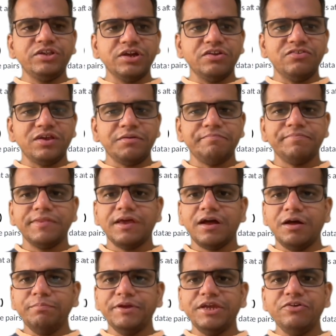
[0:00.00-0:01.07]
फीचर्स हैं
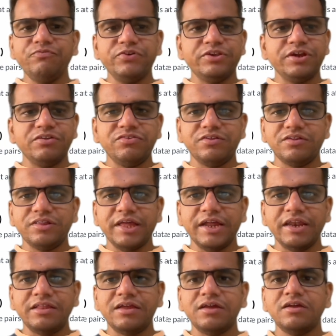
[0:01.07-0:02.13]
हम की फीचर्स
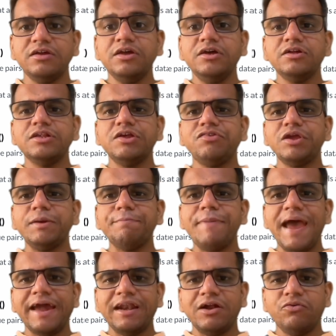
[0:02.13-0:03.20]
देख लेते हैं जैसे कि
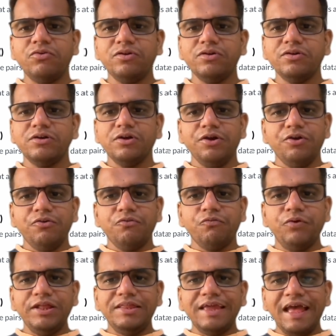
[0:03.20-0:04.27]
बैकग्राउंड
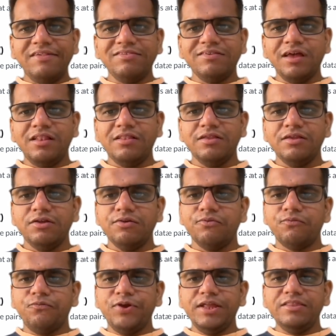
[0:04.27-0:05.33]
विथ कैंसल
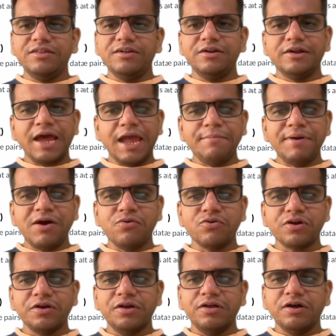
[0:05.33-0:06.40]
विथ टाइम आउट
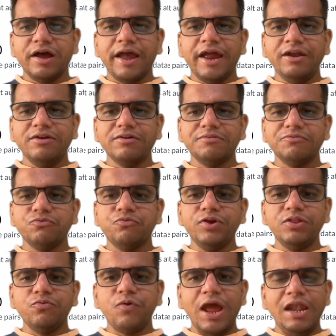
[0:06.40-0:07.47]
एंड
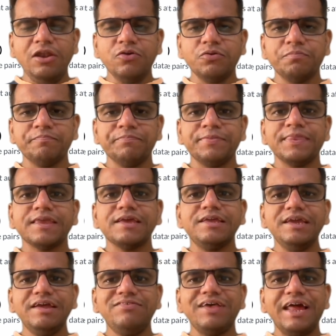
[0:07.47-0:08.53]
विथ वैल्यू
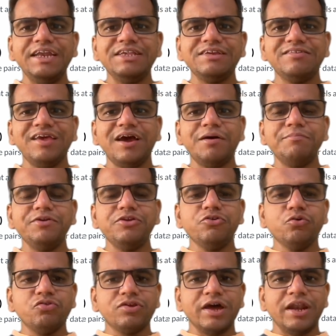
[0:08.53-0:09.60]
ये सारी चीज़ें हम
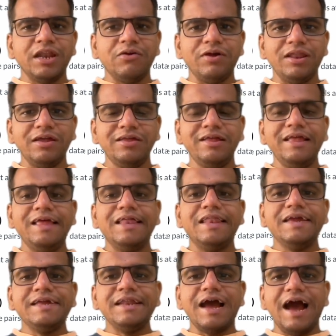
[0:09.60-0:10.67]
यूज़ करने वाले हैं
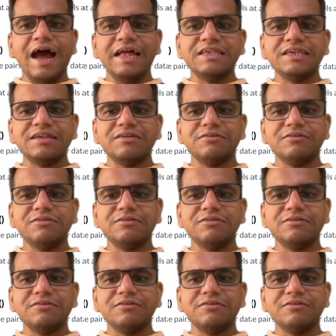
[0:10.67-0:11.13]
लेकिन आज